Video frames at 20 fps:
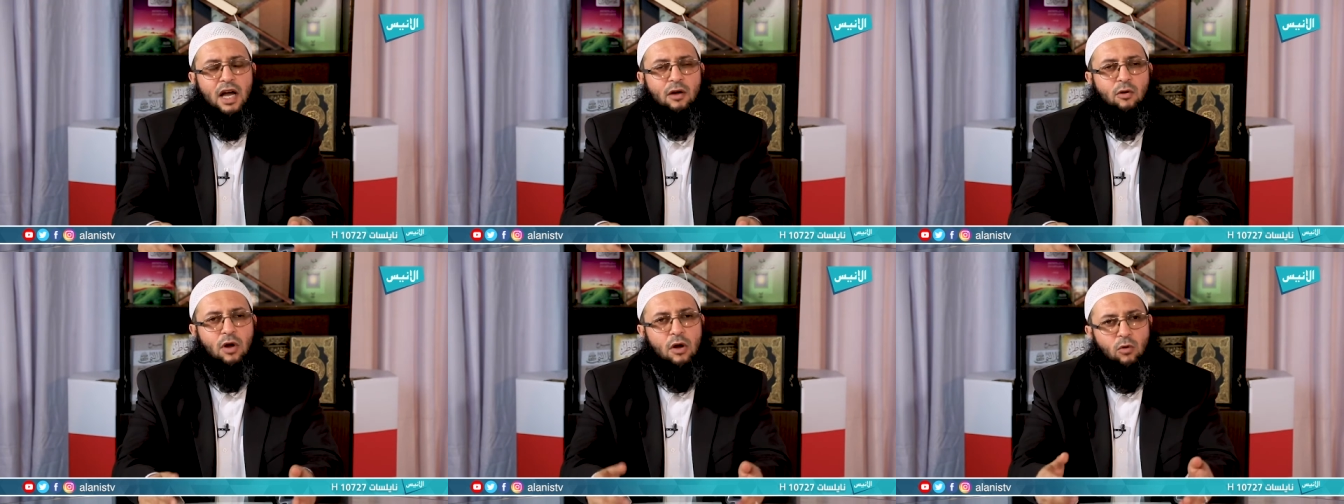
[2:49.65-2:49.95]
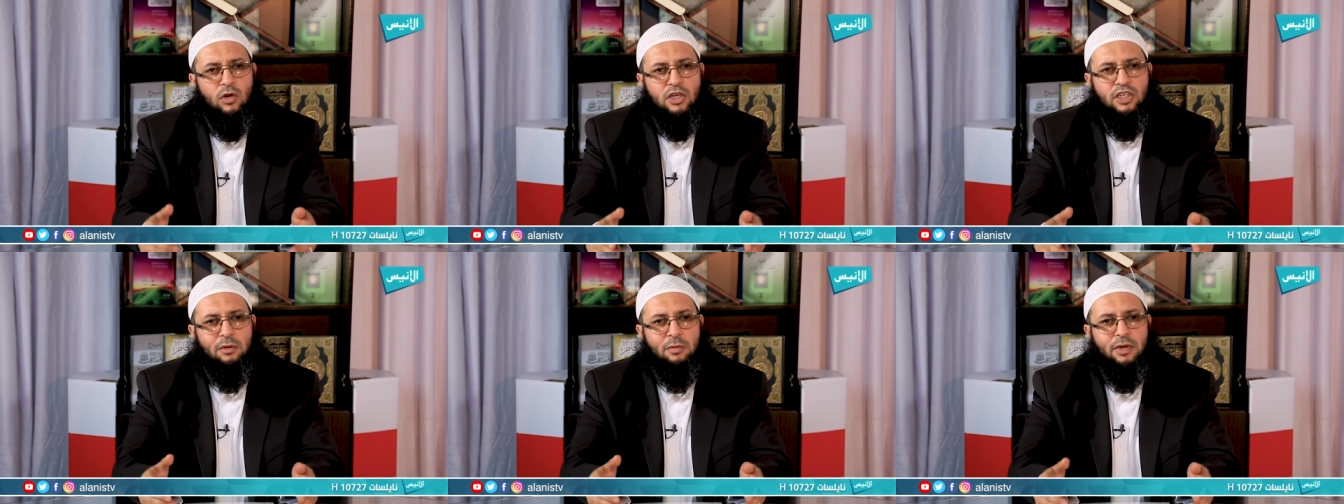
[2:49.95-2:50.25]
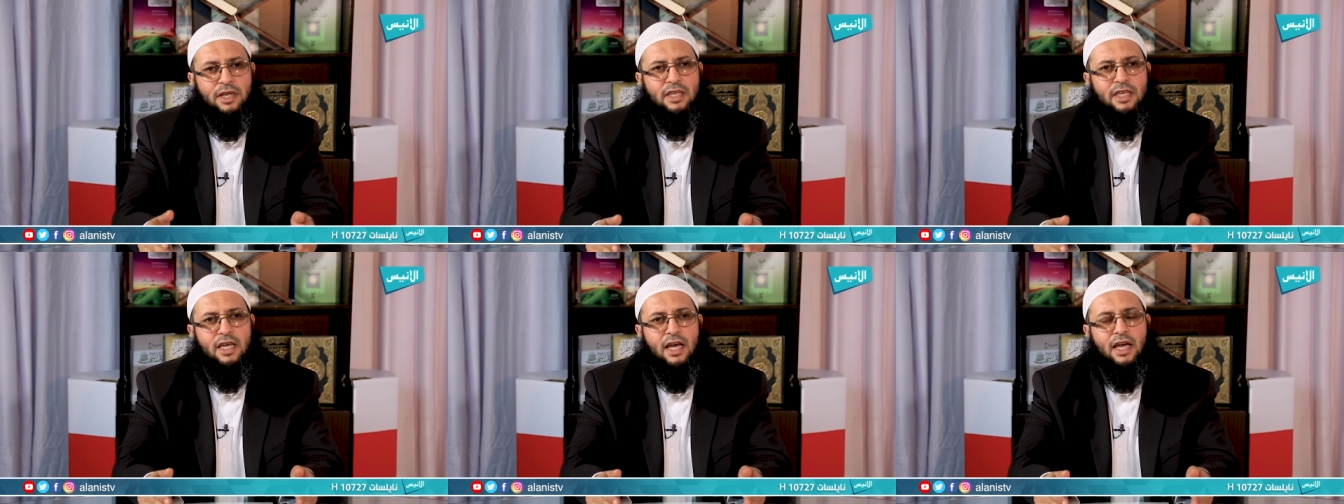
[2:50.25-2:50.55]
او
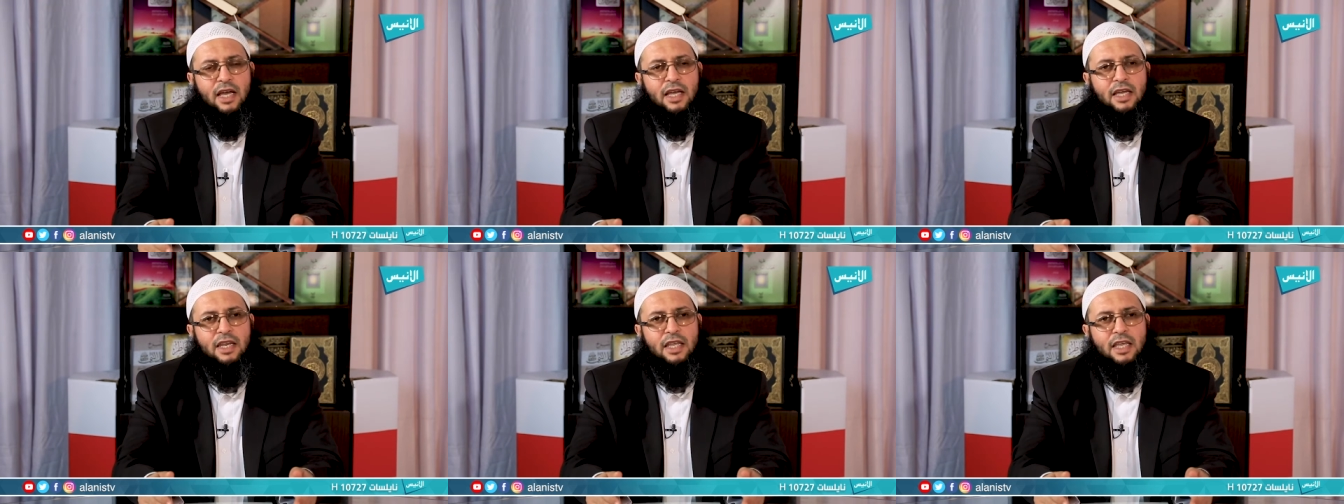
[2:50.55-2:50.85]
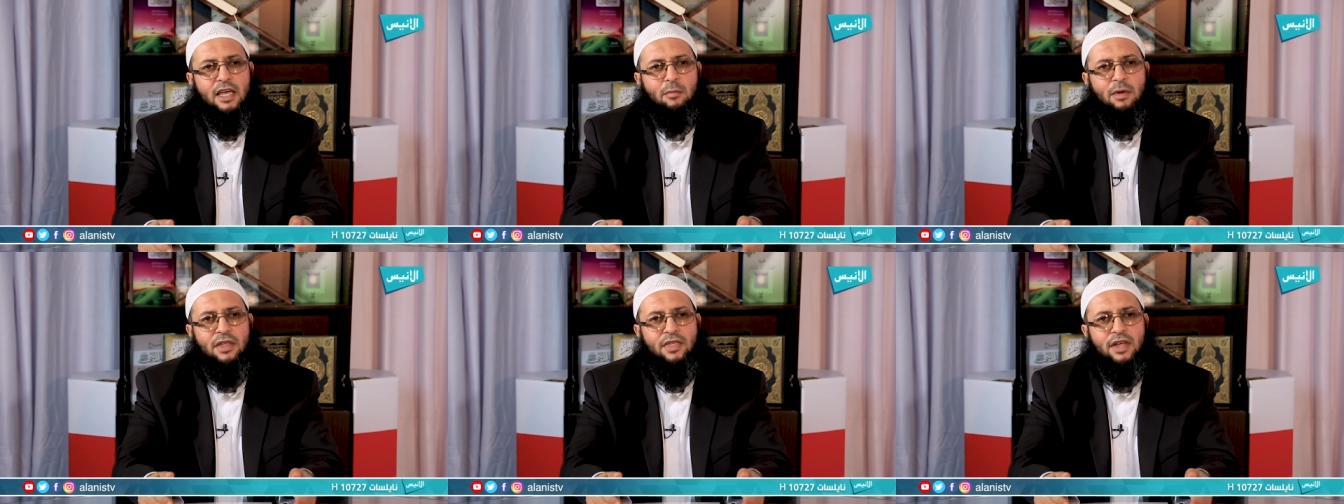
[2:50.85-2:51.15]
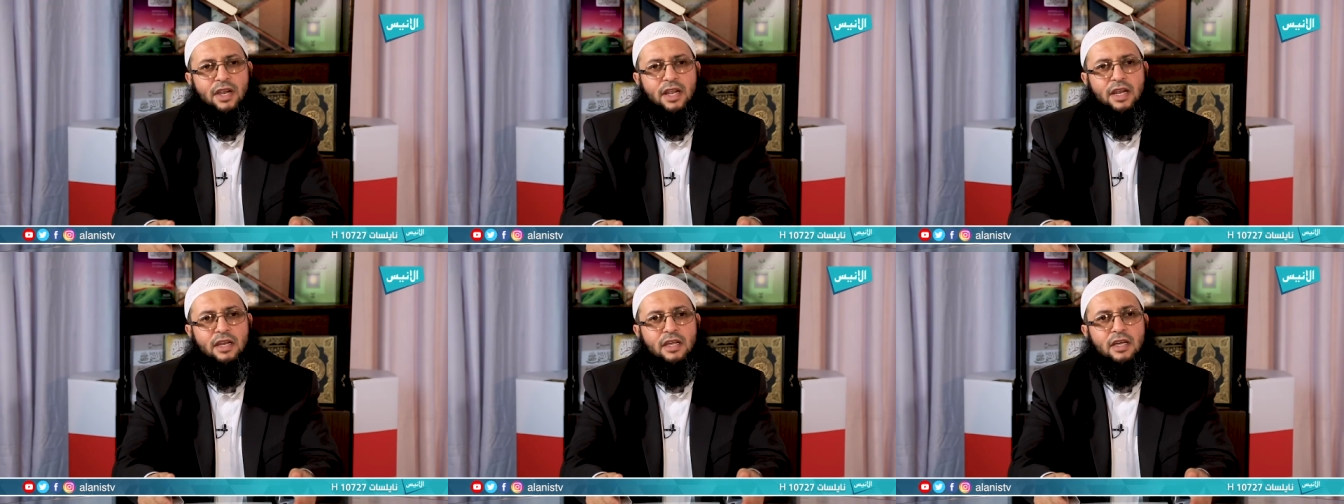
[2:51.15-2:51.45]
الجمعيه خيريه
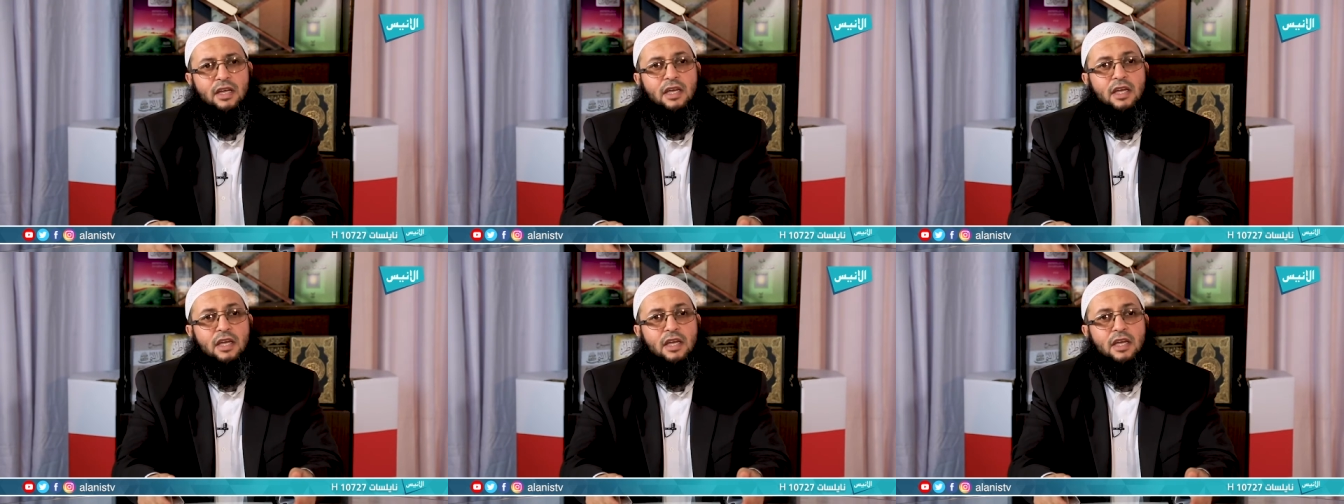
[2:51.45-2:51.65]
مثلا